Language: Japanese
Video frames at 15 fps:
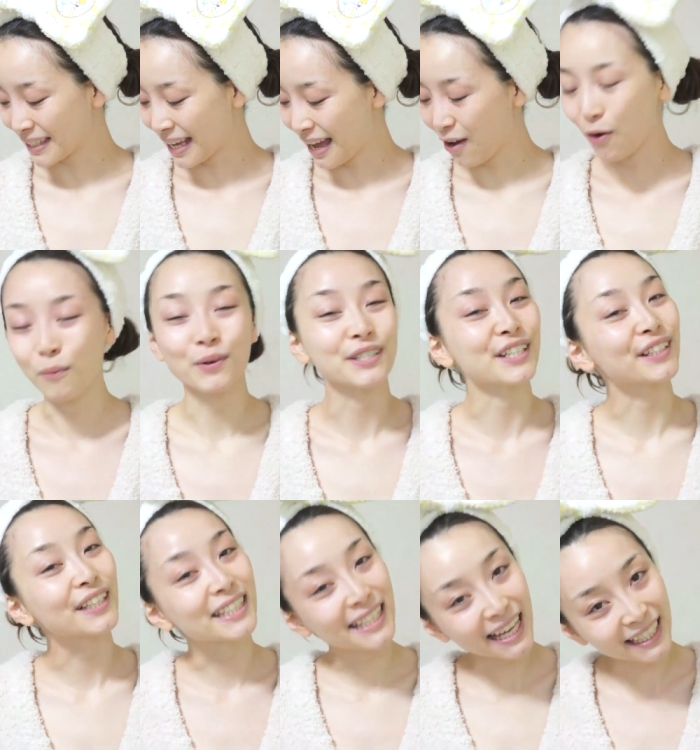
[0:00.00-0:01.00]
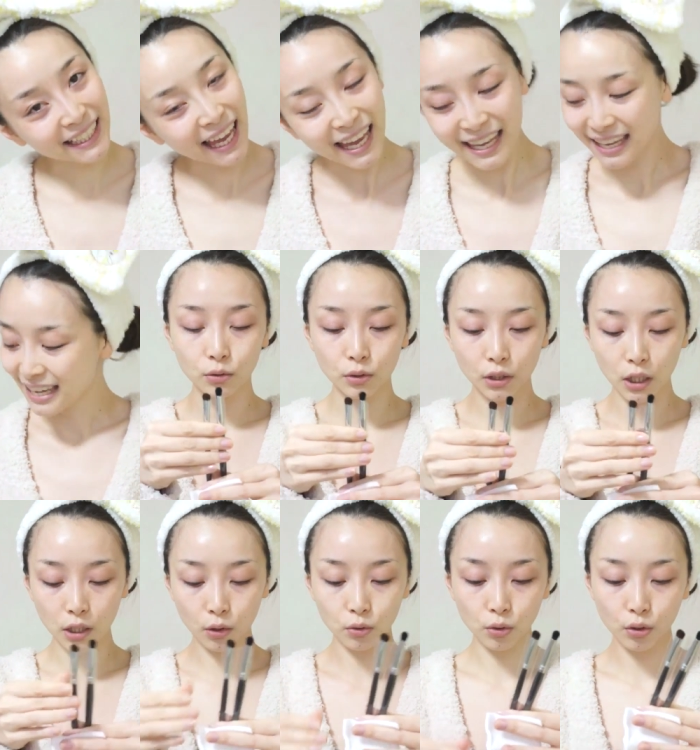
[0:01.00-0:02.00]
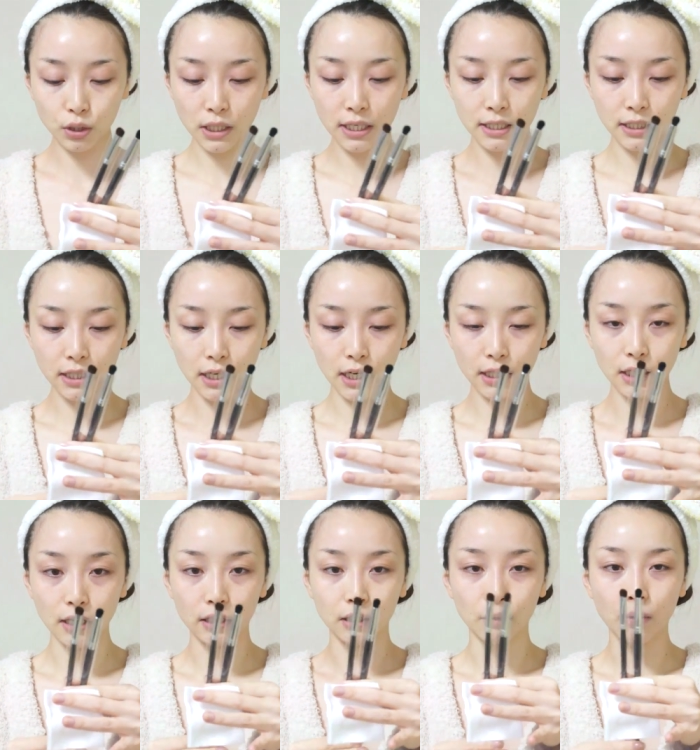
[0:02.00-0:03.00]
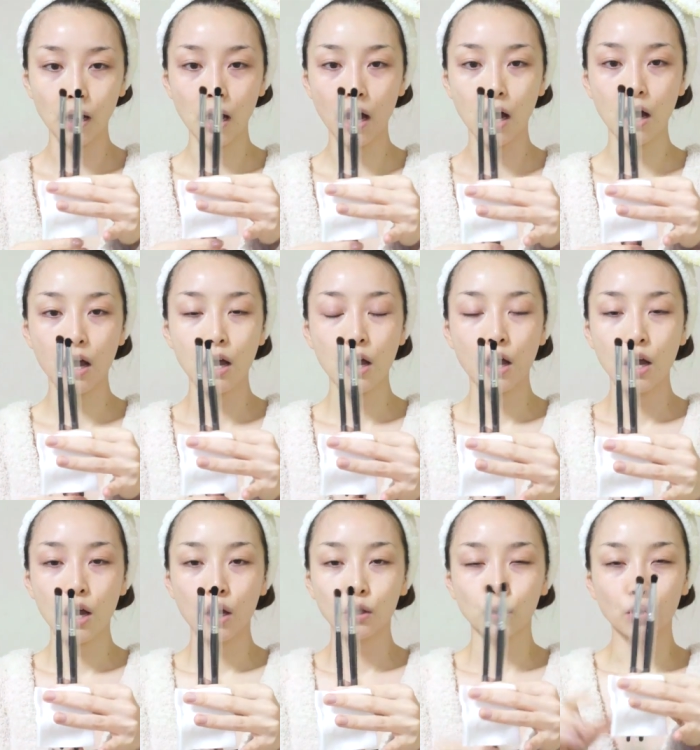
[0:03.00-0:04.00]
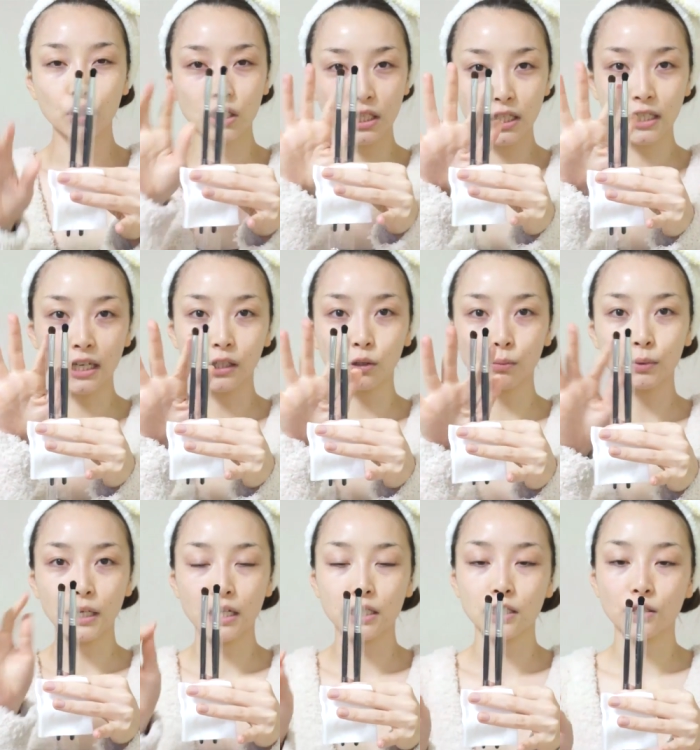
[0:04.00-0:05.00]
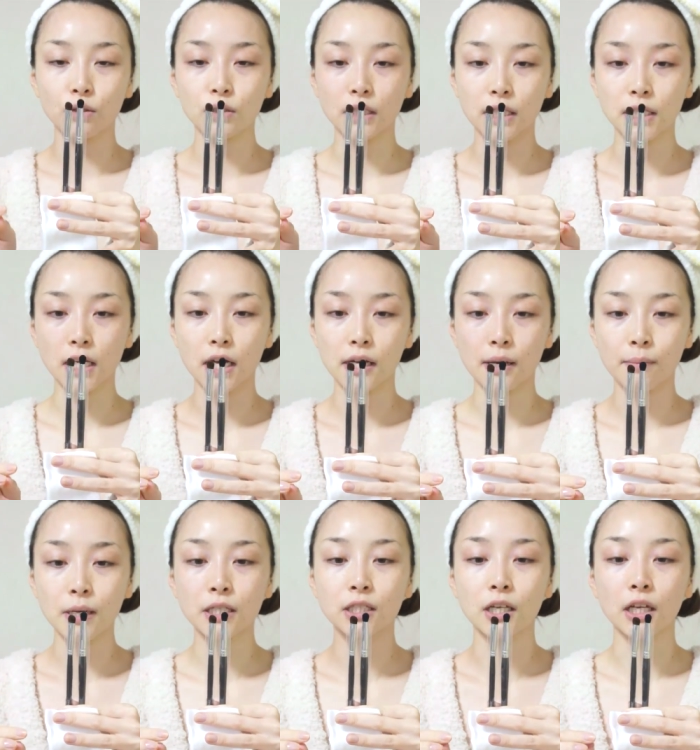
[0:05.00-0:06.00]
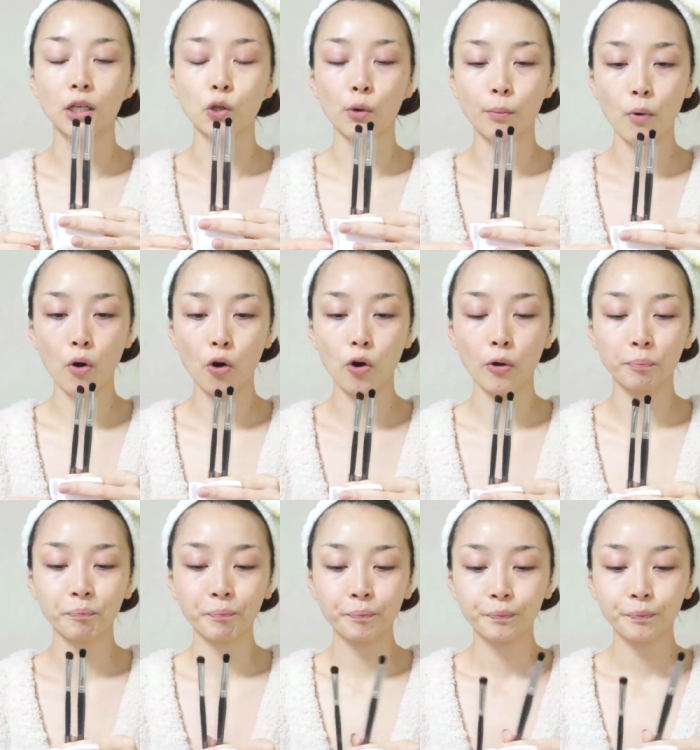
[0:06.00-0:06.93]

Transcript: また応募してくださいねそれで当選した方々はどっちかのブラシを差し上げますけれども